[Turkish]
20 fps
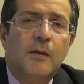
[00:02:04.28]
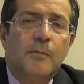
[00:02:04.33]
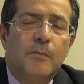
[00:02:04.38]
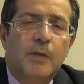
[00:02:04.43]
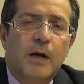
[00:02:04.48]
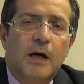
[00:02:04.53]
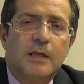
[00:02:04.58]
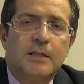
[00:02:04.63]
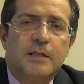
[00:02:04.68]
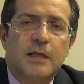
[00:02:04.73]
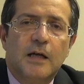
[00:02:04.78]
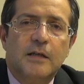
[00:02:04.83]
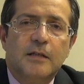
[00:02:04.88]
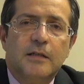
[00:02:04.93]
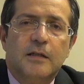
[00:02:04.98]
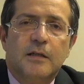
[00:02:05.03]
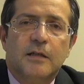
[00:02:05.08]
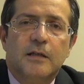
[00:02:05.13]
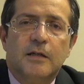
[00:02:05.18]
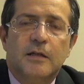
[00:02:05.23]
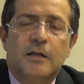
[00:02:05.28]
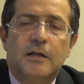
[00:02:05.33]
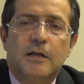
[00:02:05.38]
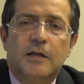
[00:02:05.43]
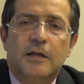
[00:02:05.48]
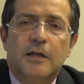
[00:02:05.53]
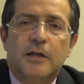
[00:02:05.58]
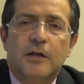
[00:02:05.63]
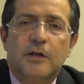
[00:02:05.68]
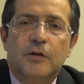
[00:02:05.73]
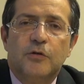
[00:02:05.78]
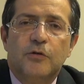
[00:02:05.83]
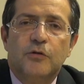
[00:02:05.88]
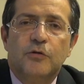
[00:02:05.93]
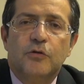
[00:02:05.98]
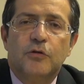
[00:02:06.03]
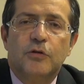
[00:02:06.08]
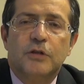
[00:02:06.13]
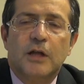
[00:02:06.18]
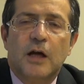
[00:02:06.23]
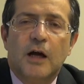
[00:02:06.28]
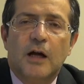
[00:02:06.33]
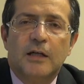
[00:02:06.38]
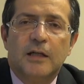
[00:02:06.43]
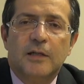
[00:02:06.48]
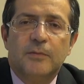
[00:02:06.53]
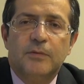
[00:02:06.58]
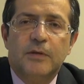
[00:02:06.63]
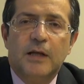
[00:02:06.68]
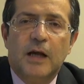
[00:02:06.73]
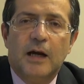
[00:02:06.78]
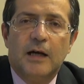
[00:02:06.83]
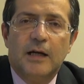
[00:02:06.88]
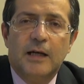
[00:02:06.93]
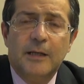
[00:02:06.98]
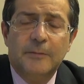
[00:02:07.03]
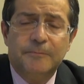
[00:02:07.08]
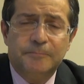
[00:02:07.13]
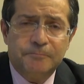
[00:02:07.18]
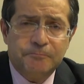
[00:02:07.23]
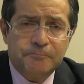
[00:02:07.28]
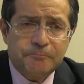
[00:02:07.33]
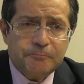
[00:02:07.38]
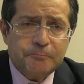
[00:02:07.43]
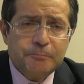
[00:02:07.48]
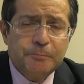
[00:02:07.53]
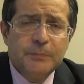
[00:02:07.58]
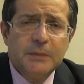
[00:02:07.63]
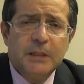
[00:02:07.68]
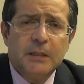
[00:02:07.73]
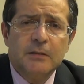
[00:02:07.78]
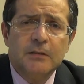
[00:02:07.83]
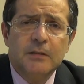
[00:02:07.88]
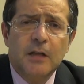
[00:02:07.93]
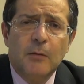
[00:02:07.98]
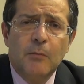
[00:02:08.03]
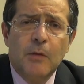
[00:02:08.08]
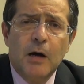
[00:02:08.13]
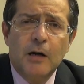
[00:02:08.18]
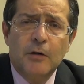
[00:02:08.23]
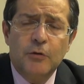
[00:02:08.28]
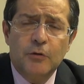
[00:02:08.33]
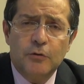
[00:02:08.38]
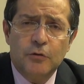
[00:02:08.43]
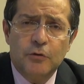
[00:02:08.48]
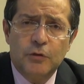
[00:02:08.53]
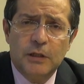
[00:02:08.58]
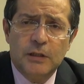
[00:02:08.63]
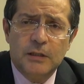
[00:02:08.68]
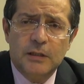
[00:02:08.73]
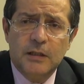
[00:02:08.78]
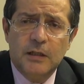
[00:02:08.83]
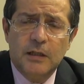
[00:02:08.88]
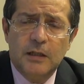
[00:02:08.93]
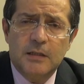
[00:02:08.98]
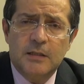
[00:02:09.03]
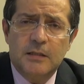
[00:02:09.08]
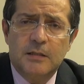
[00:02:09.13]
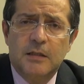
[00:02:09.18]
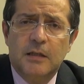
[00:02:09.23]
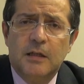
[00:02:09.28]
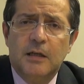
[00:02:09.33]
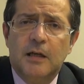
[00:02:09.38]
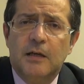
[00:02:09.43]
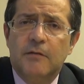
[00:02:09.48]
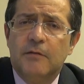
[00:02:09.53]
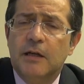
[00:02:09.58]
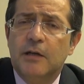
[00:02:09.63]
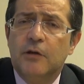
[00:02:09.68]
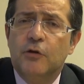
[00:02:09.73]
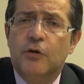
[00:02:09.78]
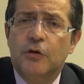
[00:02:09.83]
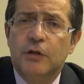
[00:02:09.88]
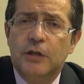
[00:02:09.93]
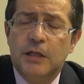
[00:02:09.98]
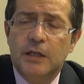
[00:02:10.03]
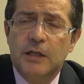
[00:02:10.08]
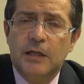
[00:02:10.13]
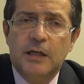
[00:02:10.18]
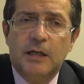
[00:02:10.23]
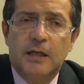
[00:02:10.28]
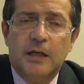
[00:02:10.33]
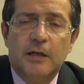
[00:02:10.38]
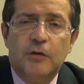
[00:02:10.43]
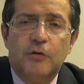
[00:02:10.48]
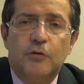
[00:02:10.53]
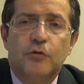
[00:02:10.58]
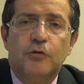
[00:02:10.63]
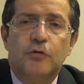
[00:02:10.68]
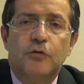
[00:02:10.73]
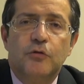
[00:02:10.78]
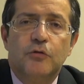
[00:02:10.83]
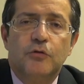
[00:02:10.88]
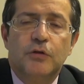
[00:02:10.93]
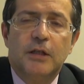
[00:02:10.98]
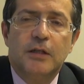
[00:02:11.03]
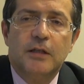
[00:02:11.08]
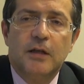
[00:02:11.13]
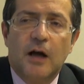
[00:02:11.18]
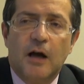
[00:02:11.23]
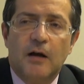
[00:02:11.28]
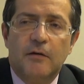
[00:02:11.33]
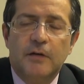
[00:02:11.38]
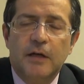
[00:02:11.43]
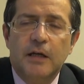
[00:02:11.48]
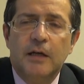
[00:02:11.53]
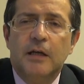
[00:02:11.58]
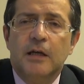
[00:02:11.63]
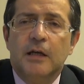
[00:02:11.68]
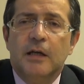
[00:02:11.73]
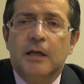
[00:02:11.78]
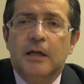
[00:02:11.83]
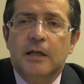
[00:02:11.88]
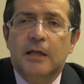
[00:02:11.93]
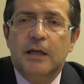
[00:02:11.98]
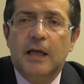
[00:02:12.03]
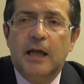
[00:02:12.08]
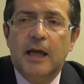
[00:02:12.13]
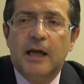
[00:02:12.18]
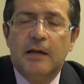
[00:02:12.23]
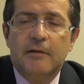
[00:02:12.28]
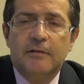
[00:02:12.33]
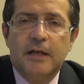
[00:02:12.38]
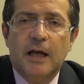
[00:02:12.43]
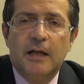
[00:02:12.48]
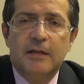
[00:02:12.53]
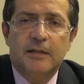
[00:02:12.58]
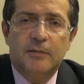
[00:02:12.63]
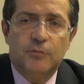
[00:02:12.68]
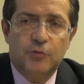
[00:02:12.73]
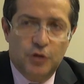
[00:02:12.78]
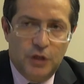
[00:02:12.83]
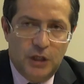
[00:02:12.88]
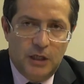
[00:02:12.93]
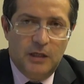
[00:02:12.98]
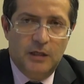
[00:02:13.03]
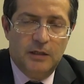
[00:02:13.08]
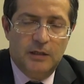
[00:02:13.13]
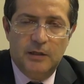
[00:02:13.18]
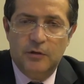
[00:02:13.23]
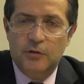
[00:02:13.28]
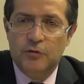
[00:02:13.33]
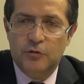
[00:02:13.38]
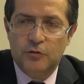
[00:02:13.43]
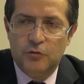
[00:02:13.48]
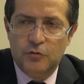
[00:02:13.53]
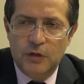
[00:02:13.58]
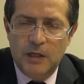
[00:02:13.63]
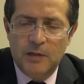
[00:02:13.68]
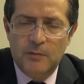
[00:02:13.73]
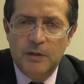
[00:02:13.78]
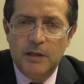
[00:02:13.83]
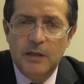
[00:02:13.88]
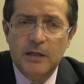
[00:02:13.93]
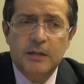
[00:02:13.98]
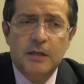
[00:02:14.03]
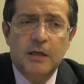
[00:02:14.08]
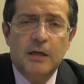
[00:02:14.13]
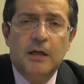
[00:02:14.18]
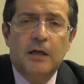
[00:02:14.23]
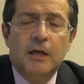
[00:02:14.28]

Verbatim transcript: bazen e, günlük takiplerle damar yoluyla da hasta eve gönderilerek günlük tedavi yine evden de bu şekilde yürütülebilir.